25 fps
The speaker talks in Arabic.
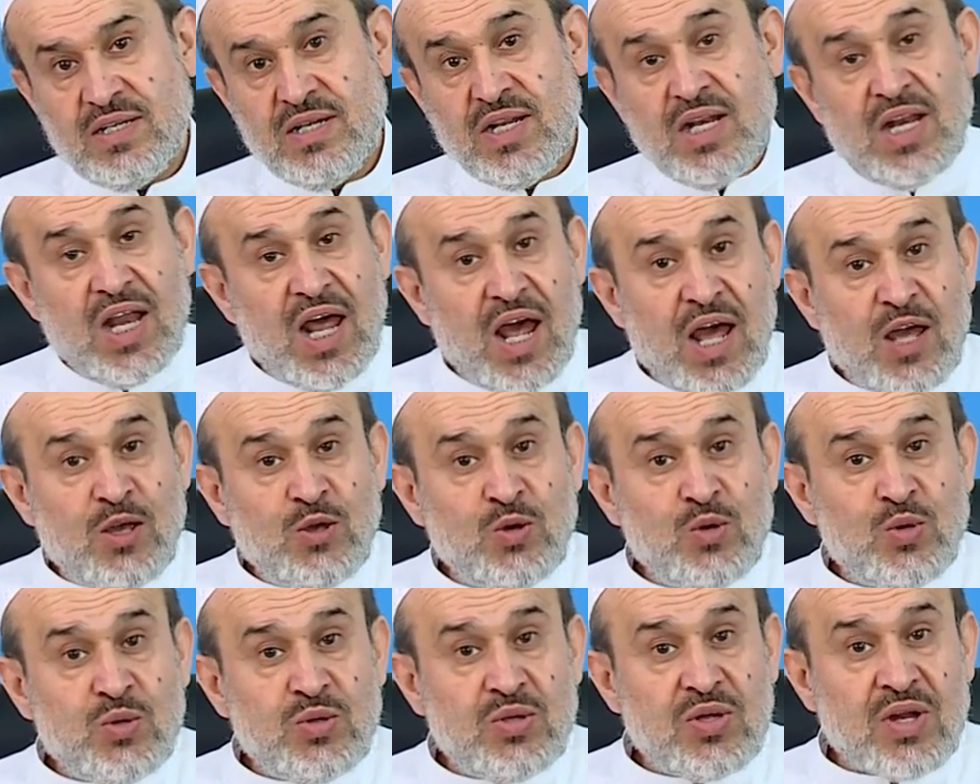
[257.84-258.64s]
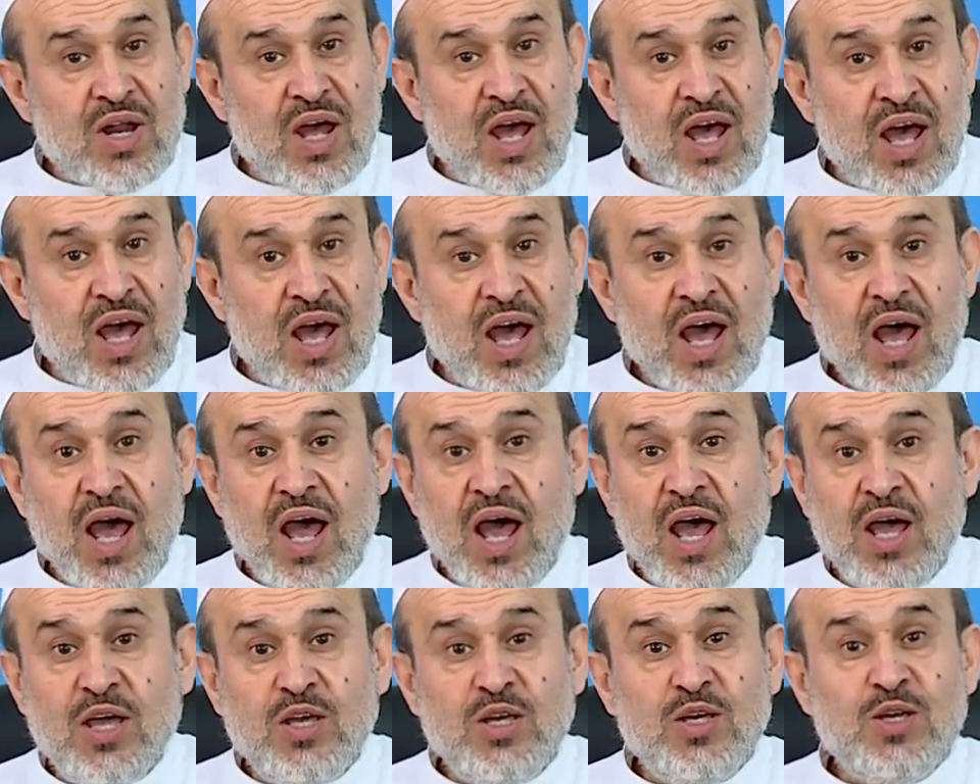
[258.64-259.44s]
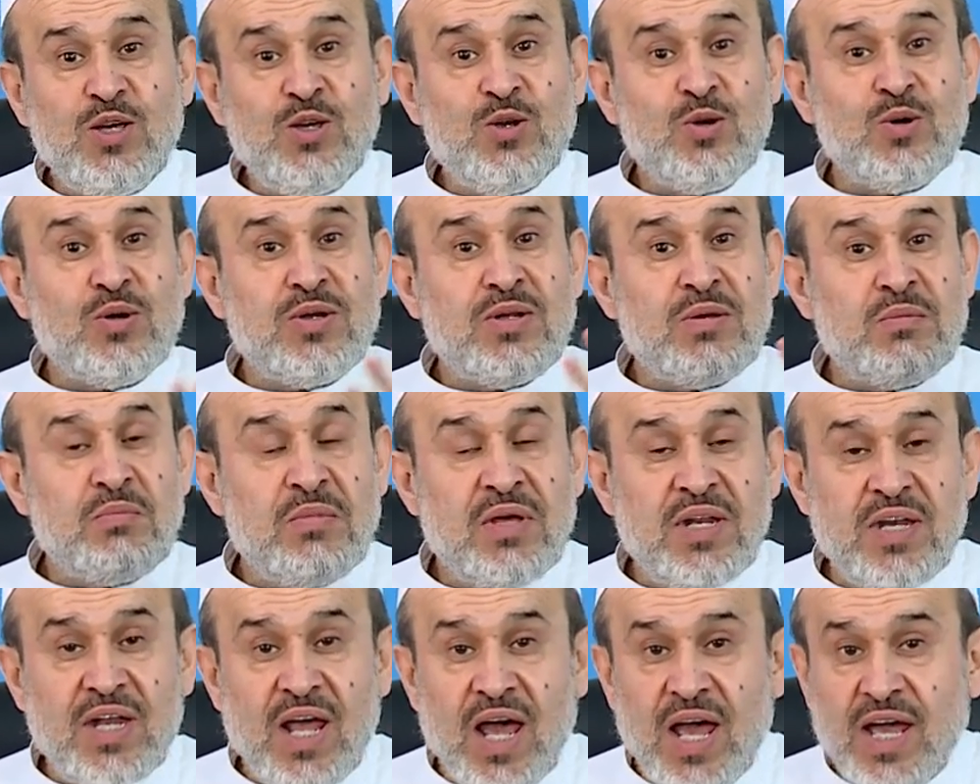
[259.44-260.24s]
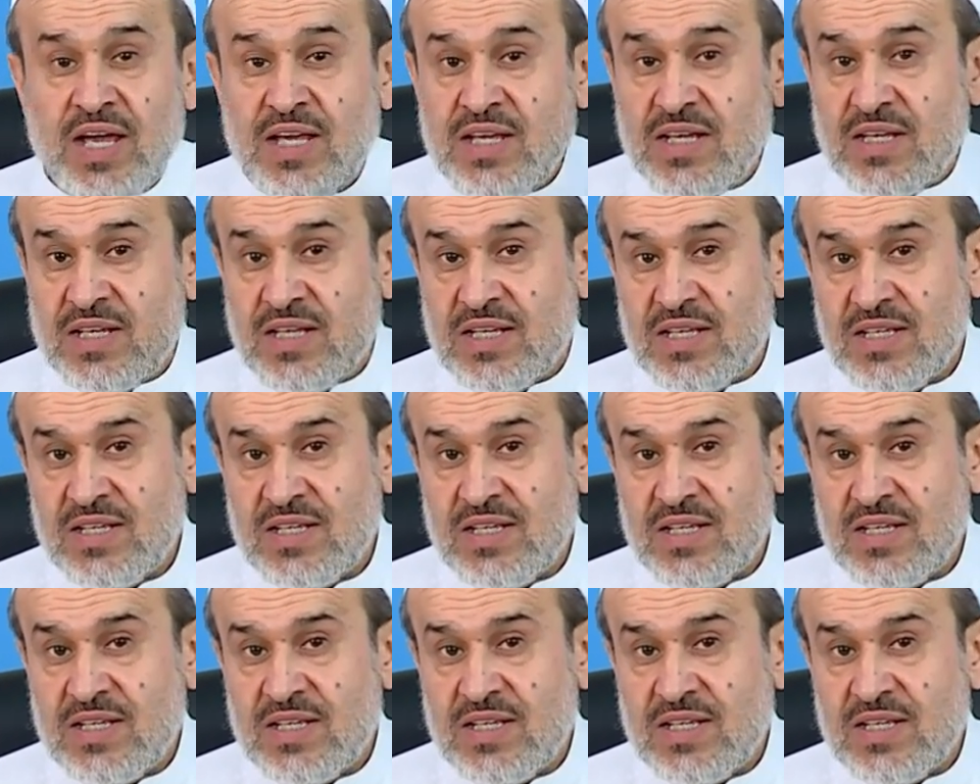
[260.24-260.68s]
لا يدرى اي من اي